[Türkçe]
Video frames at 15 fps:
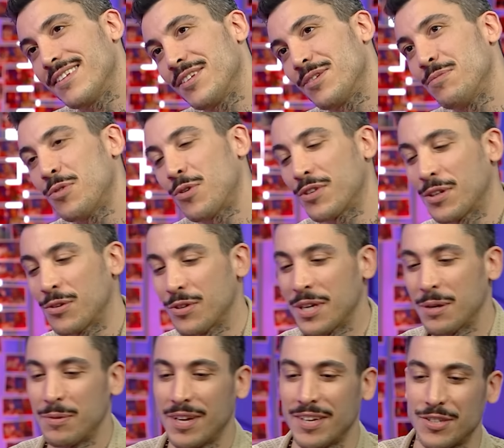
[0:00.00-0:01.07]
Şimdi oradan
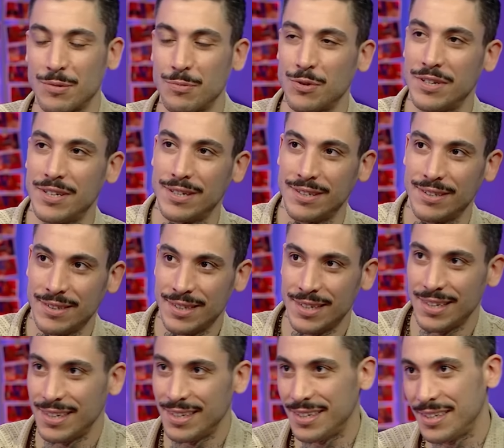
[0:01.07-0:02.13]
oraya birazcık böyle
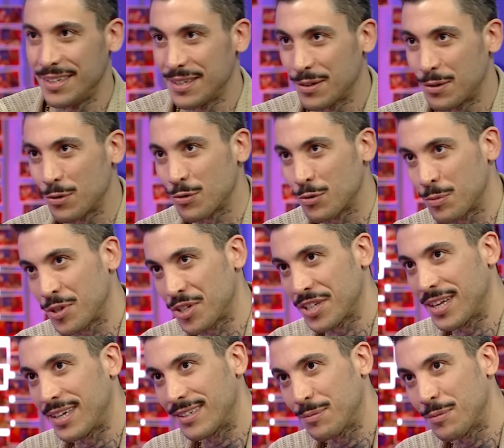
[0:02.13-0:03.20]
e,
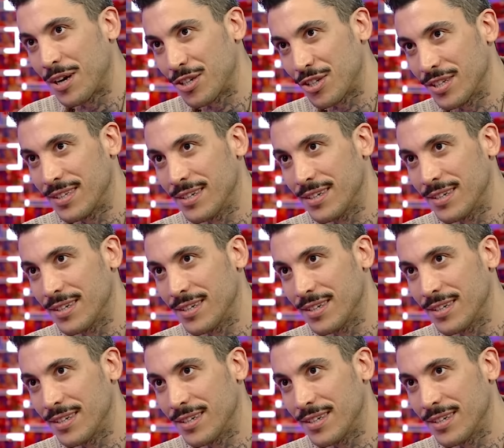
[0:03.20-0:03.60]
koşturmacalar başladı.